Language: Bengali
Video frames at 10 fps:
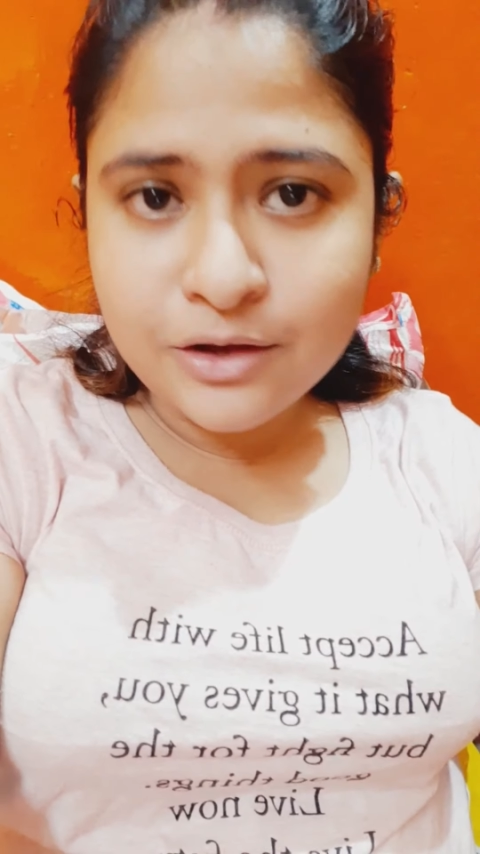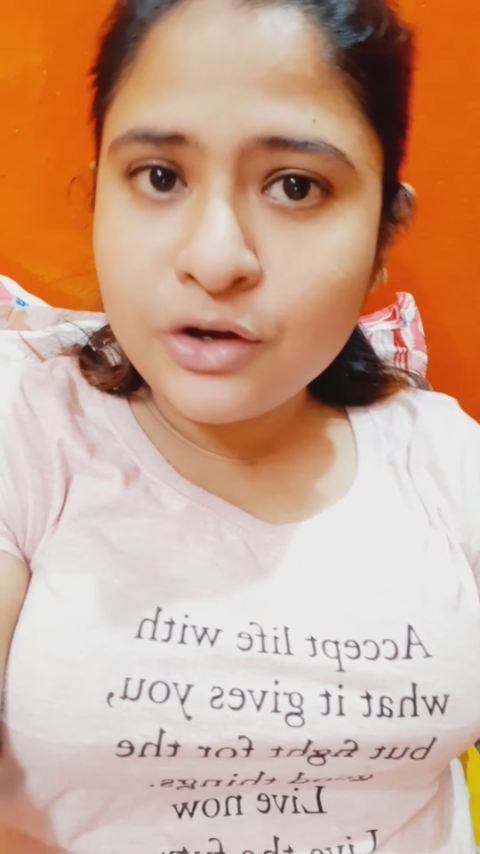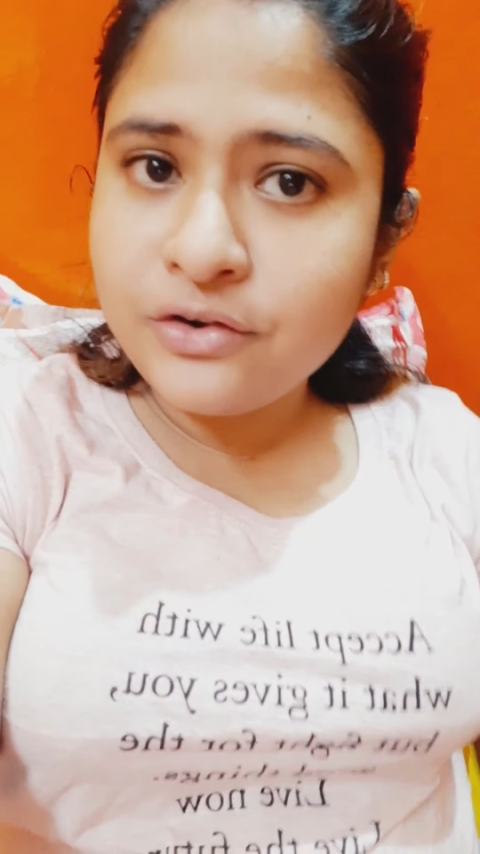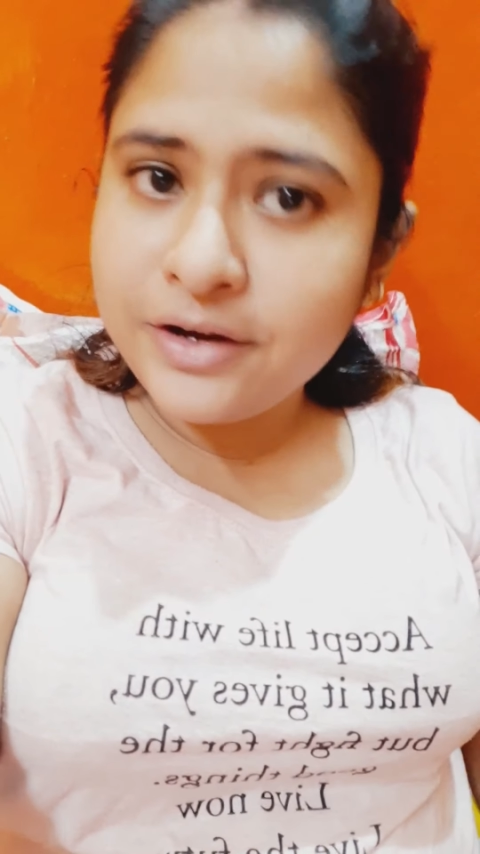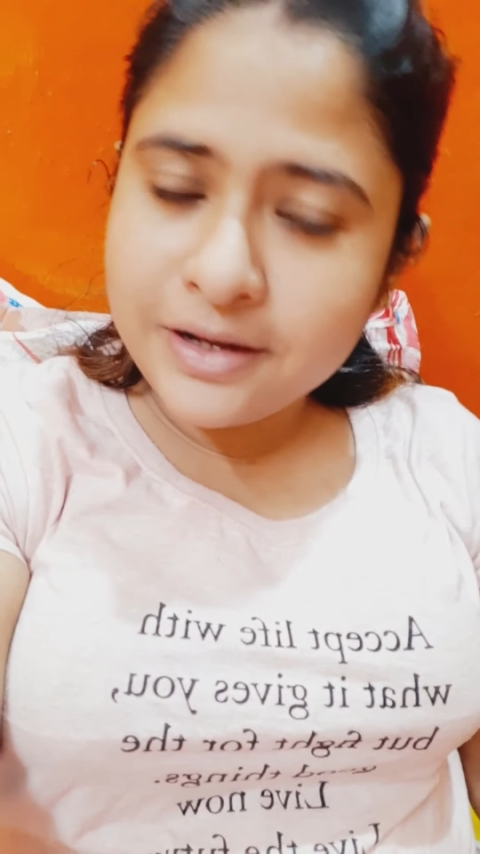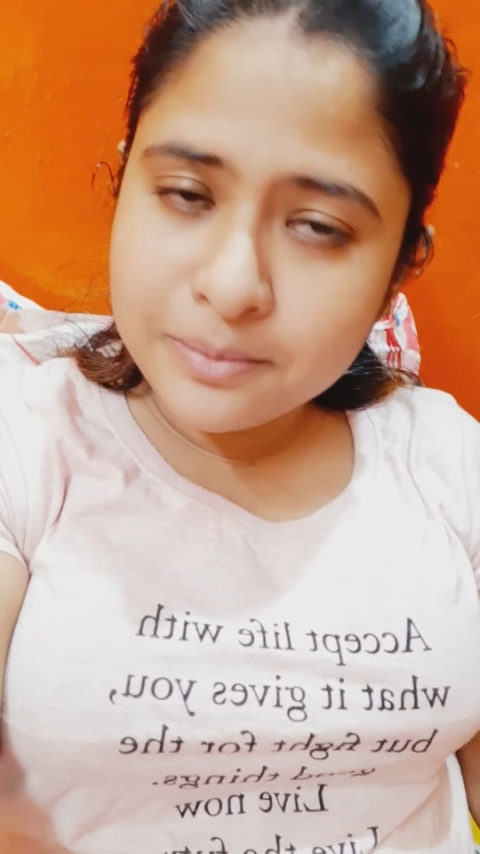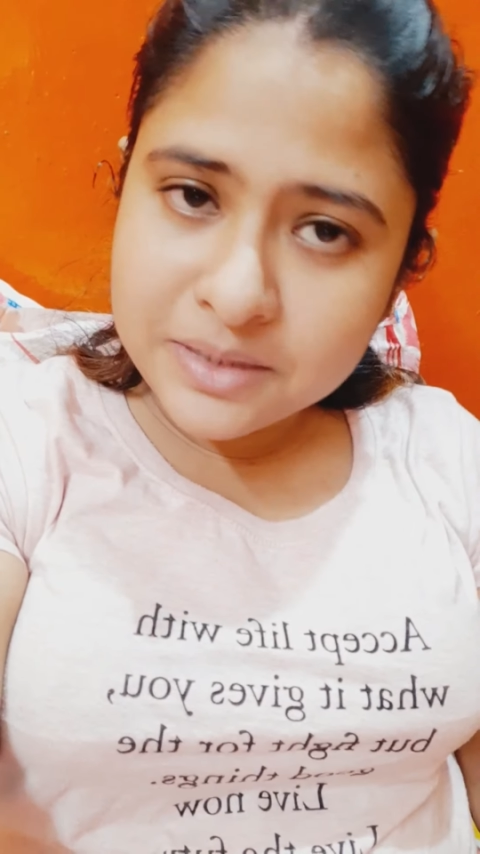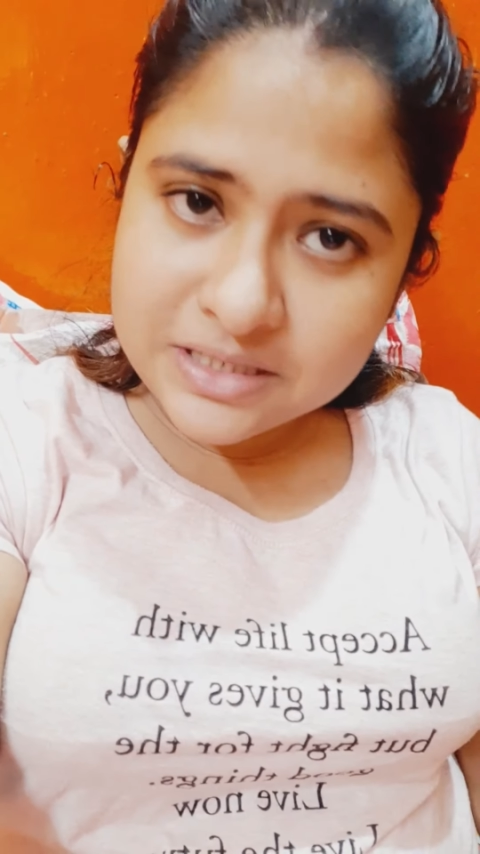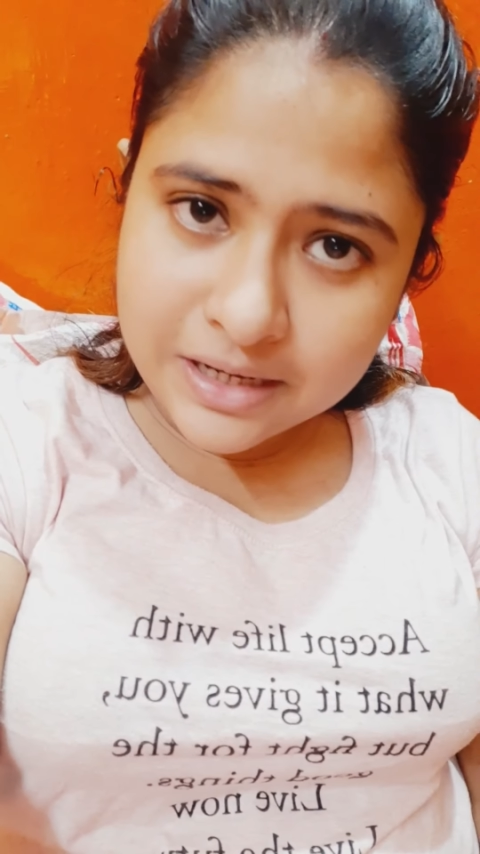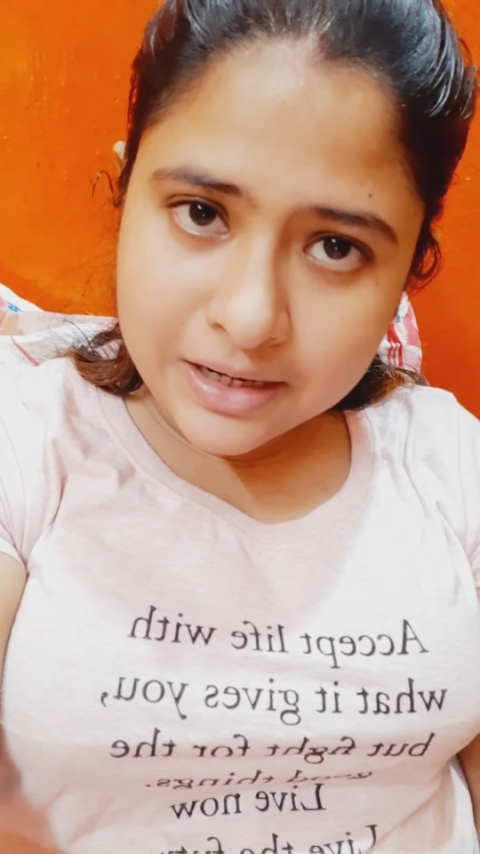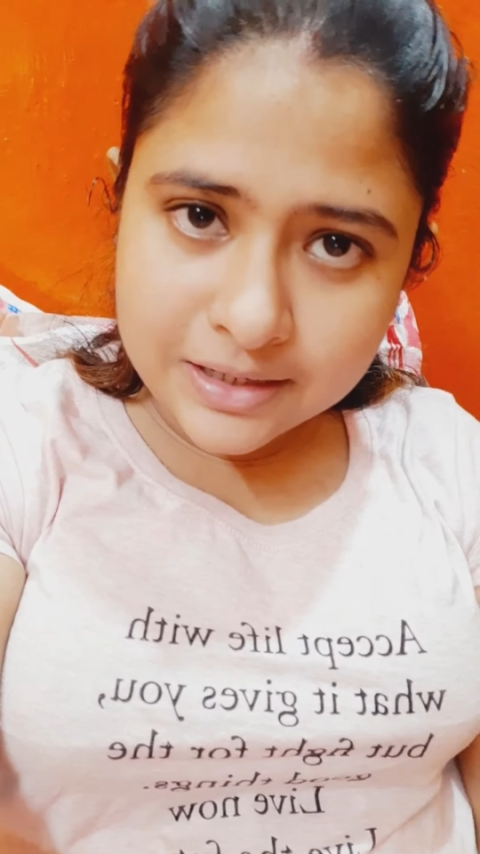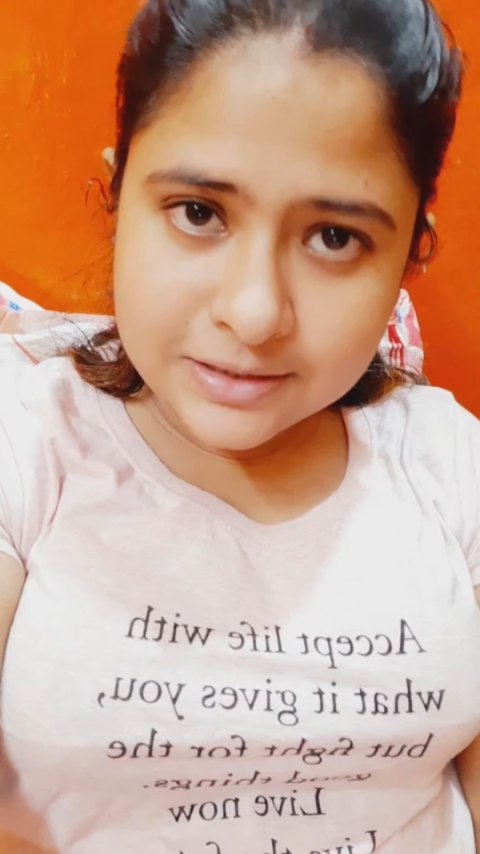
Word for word: অলরেডি আমার চ্যানেলে